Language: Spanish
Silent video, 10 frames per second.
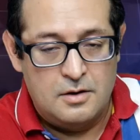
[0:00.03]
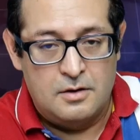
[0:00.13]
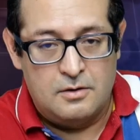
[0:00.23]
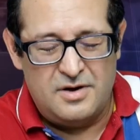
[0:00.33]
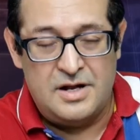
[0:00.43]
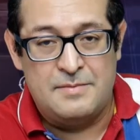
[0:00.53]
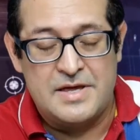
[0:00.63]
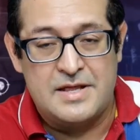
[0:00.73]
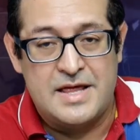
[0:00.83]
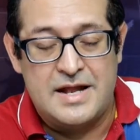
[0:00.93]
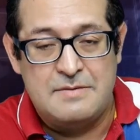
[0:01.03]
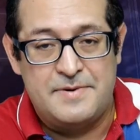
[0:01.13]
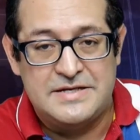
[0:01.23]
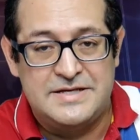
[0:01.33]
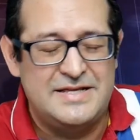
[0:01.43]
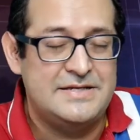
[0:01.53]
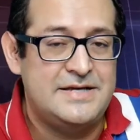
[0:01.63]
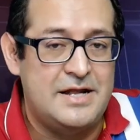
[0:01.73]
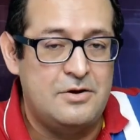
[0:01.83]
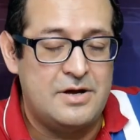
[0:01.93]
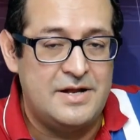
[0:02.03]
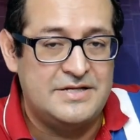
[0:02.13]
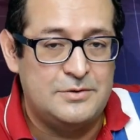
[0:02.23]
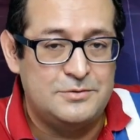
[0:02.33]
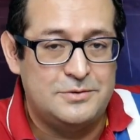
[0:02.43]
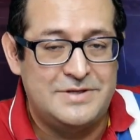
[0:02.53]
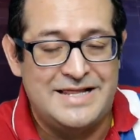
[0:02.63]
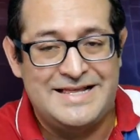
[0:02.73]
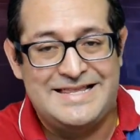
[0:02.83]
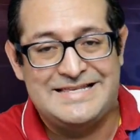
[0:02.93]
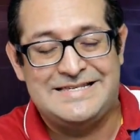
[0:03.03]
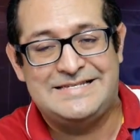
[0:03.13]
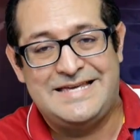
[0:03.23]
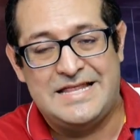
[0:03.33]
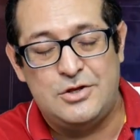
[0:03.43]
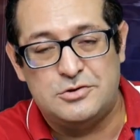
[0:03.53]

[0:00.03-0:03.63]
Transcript: Hoy en la mañanera el presidente señaló que van a ser un total de 17